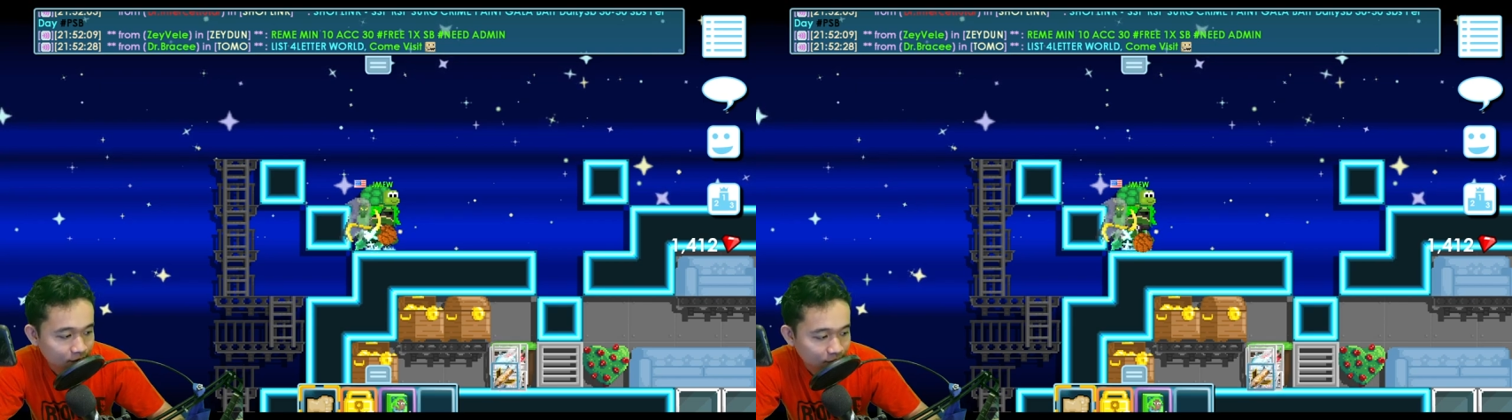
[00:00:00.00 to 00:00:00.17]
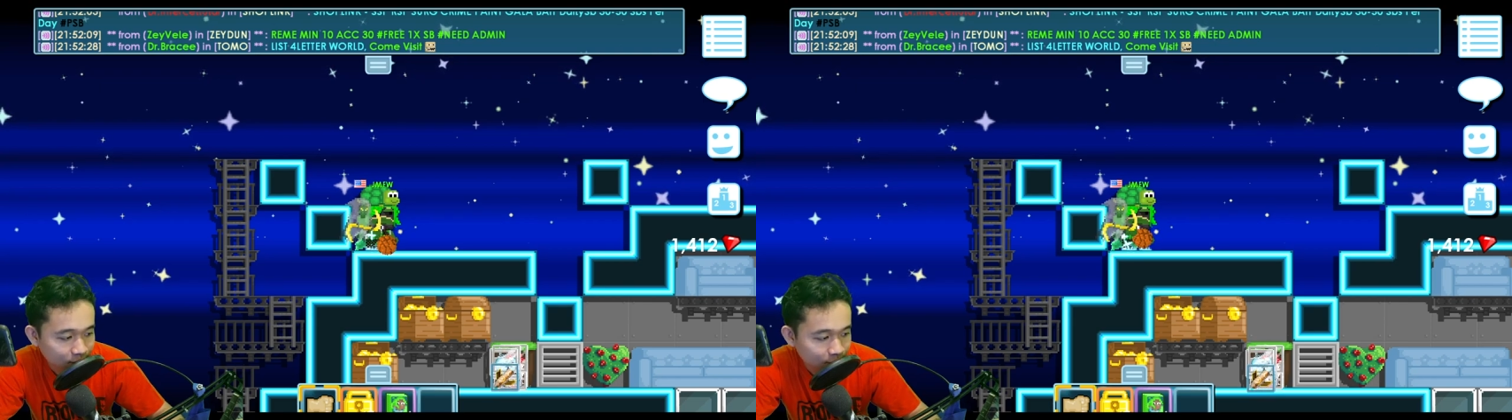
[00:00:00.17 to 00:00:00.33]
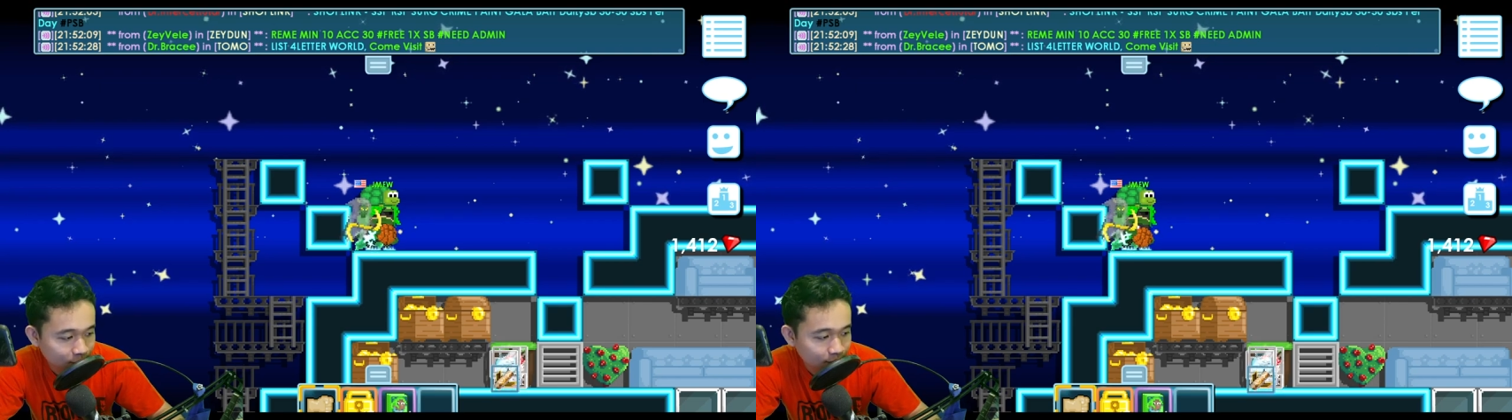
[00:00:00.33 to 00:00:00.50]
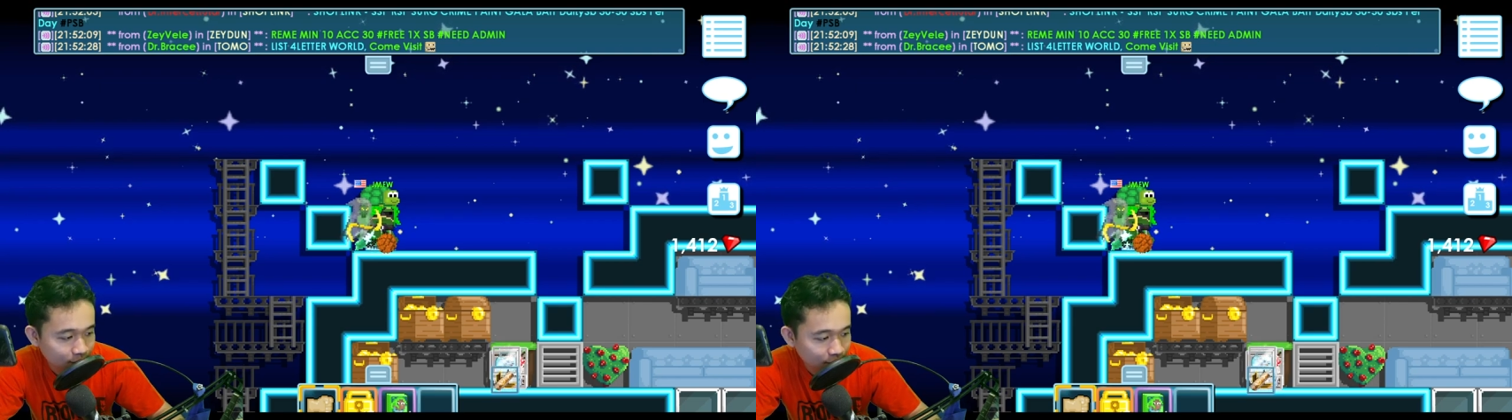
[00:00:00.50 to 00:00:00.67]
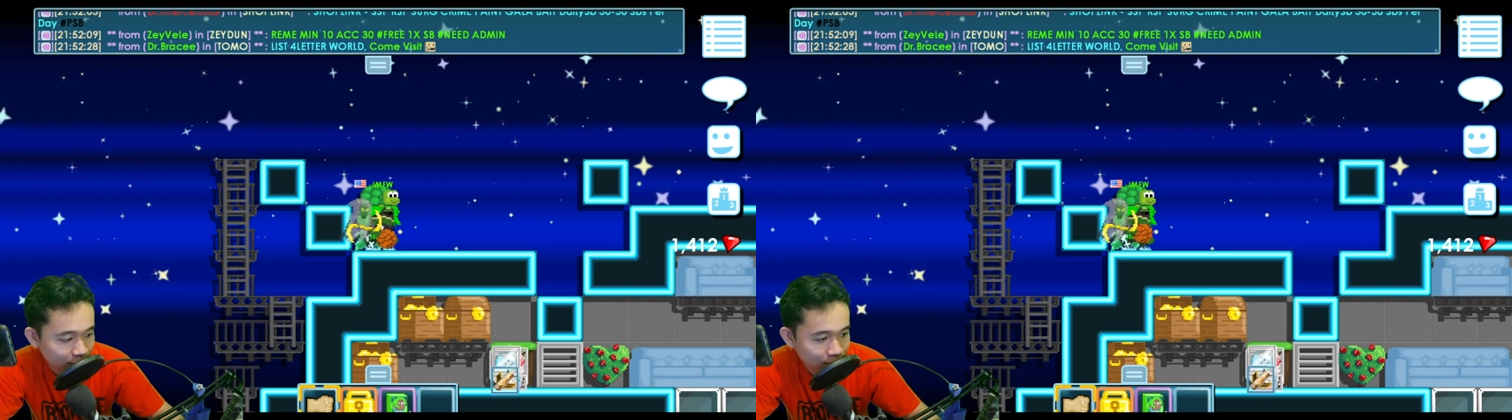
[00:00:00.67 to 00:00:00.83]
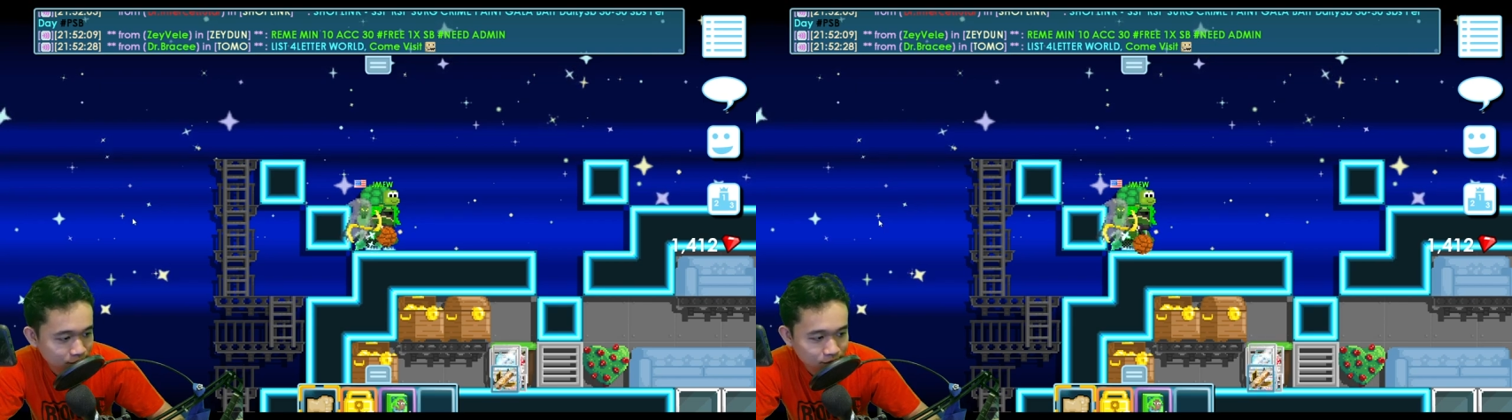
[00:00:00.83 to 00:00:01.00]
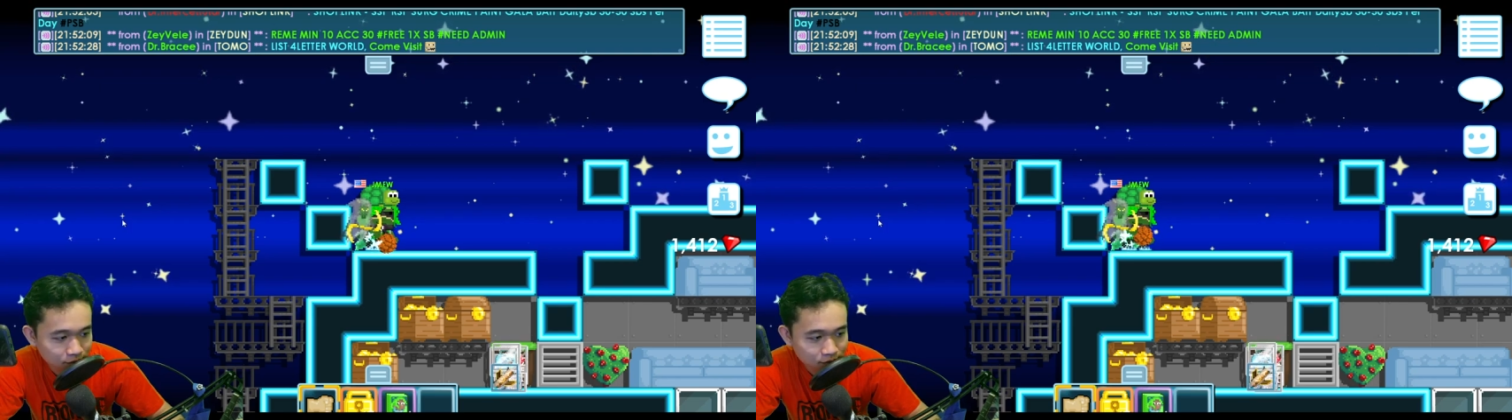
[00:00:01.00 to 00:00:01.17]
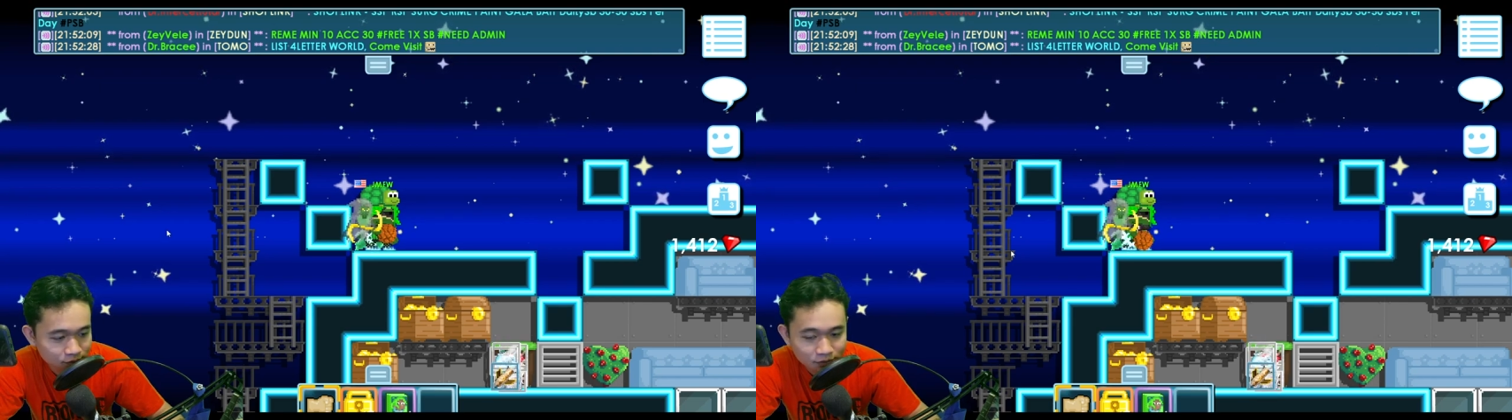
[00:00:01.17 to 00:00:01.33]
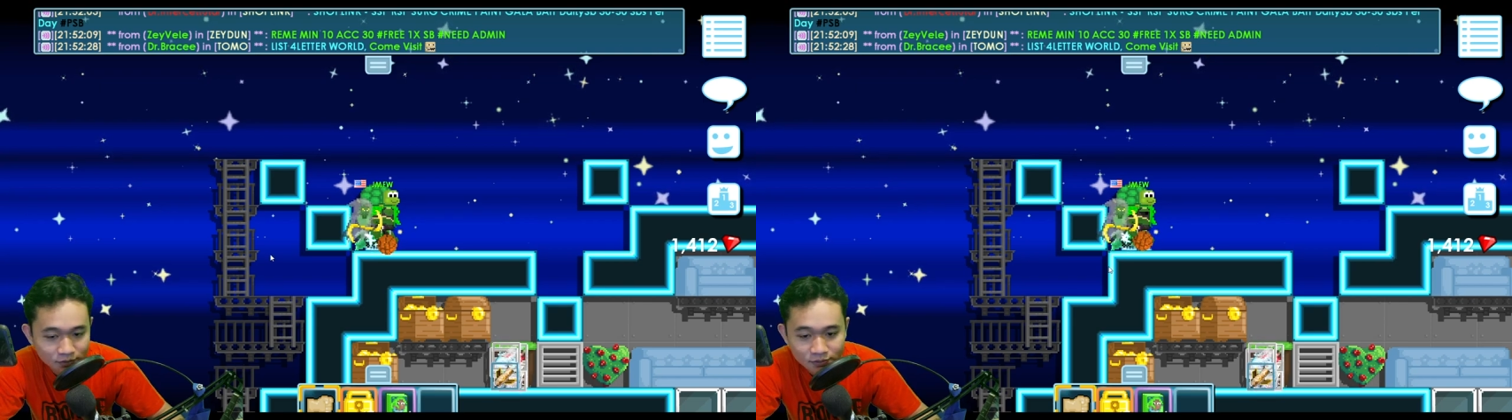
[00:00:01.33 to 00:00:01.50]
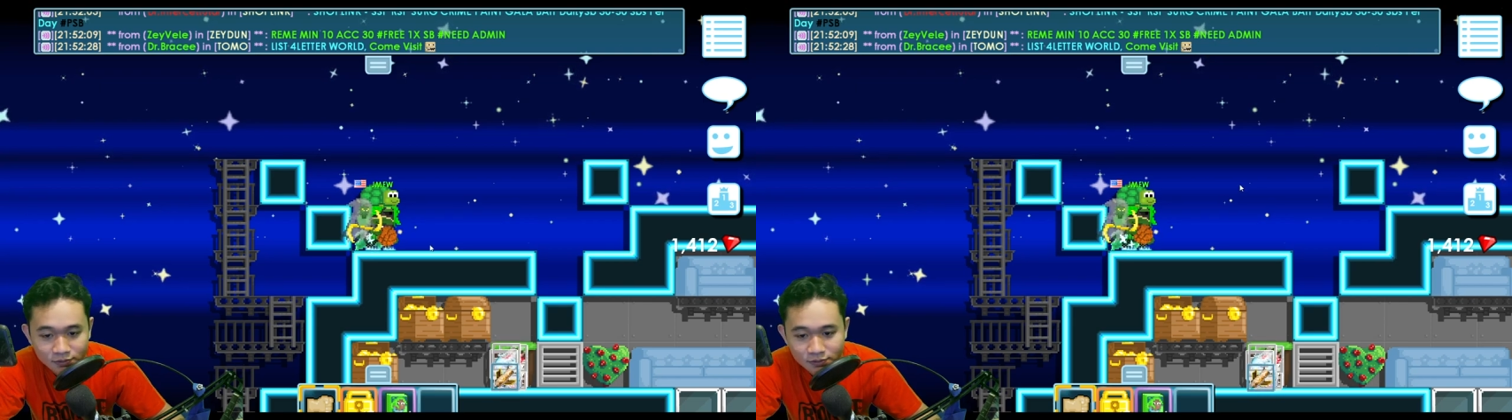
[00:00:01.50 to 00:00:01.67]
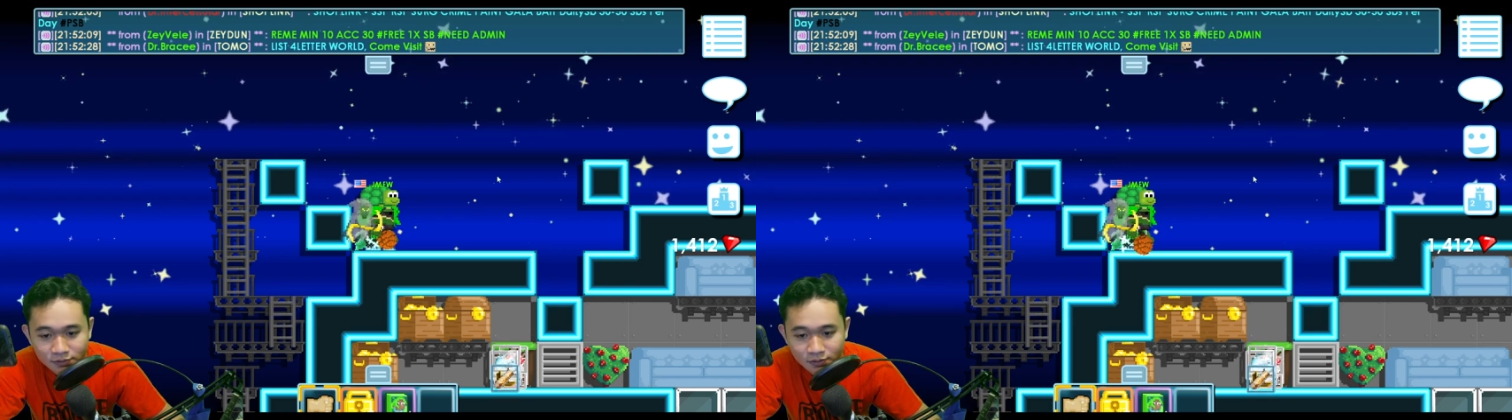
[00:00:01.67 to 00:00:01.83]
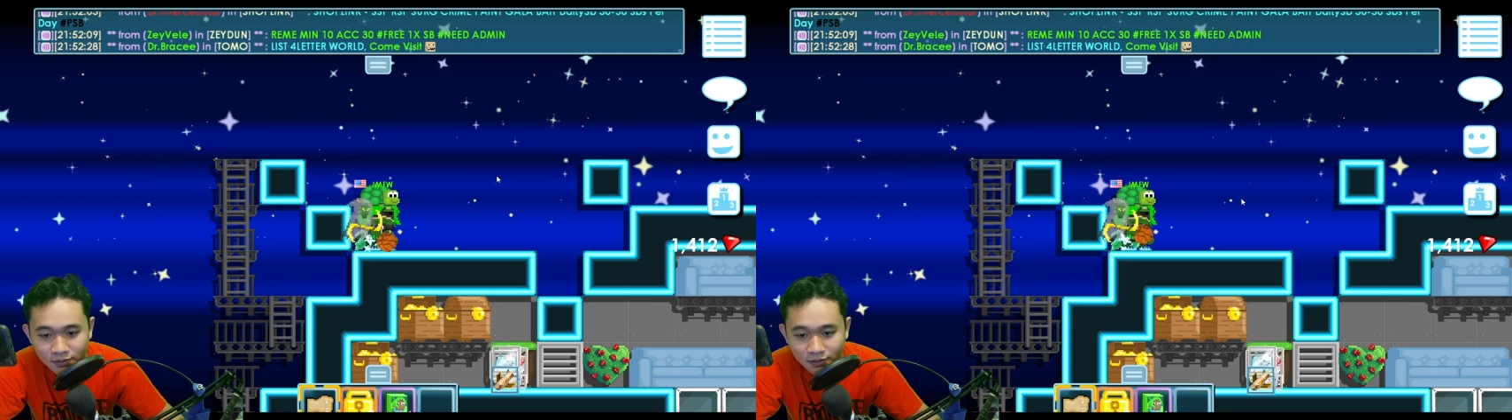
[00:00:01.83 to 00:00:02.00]
uh
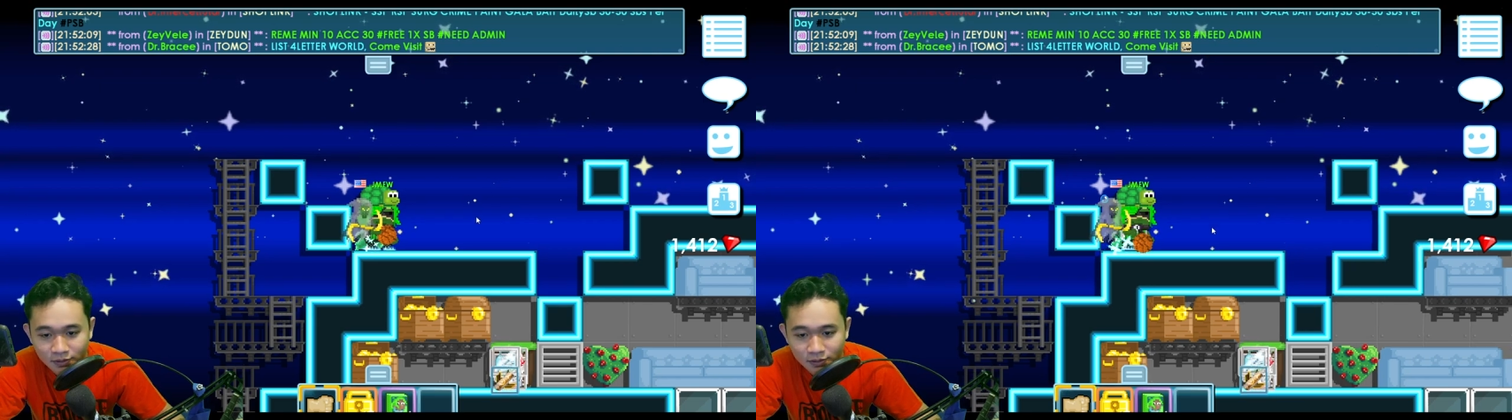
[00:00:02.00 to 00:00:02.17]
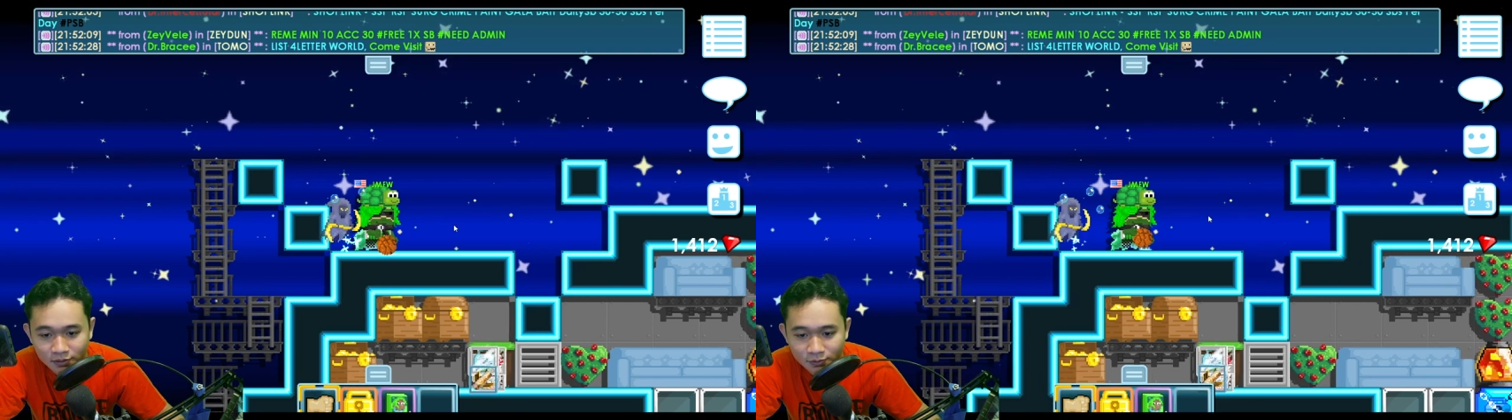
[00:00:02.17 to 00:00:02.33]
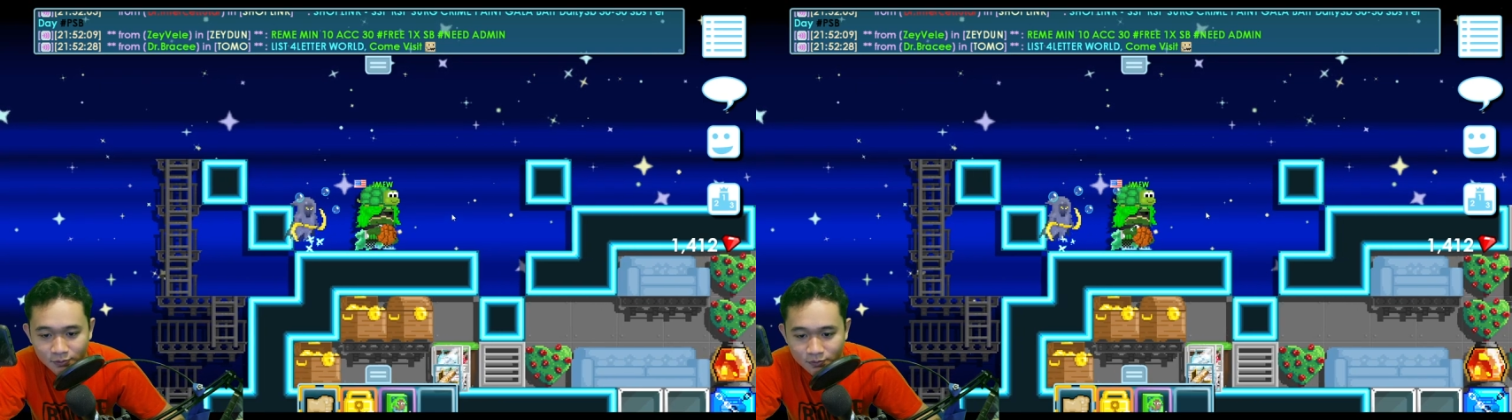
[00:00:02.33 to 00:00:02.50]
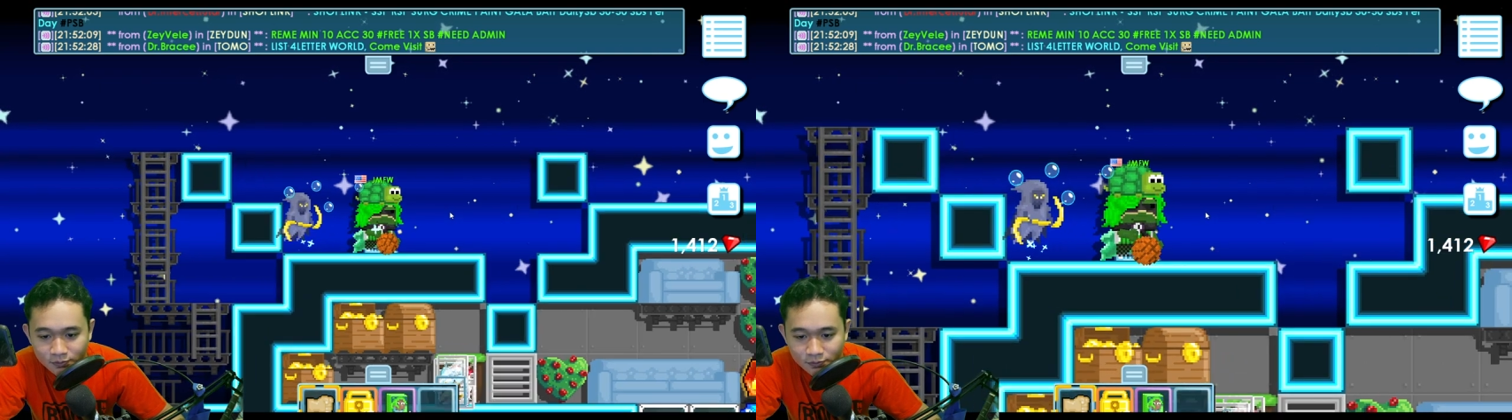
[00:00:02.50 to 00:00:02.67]
lihat tuh